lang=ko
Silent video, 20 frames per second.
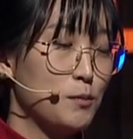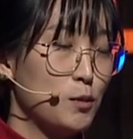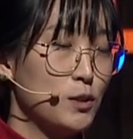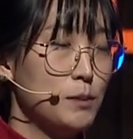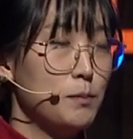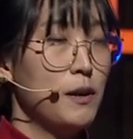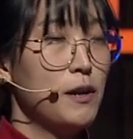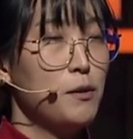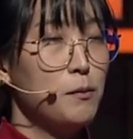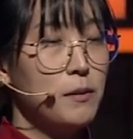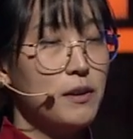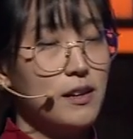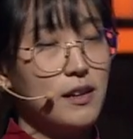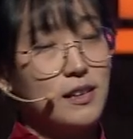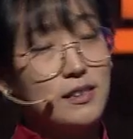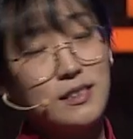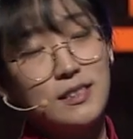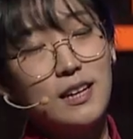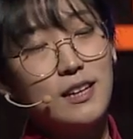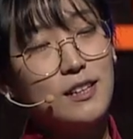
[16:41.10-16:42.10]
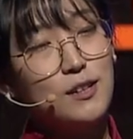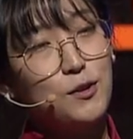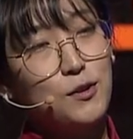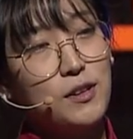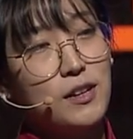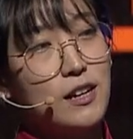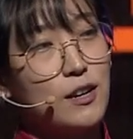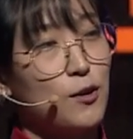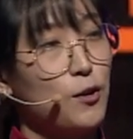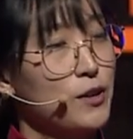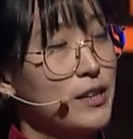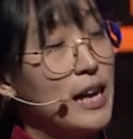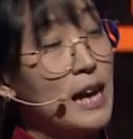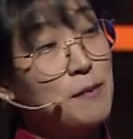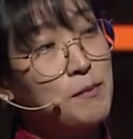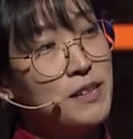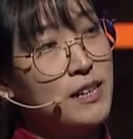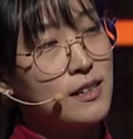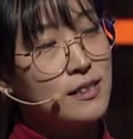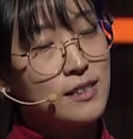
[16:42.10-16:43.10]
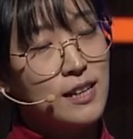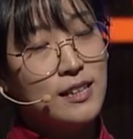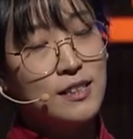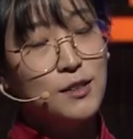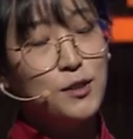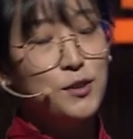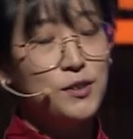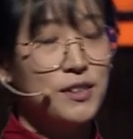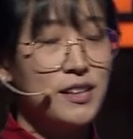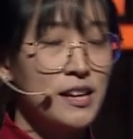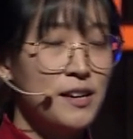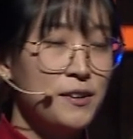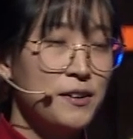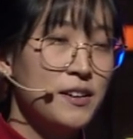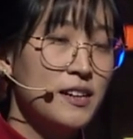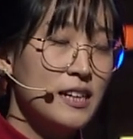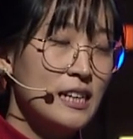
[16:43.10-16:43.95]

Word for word: 뭐 18년 만에 같이 사는 거니까 거의 남이랑 사는 건데요.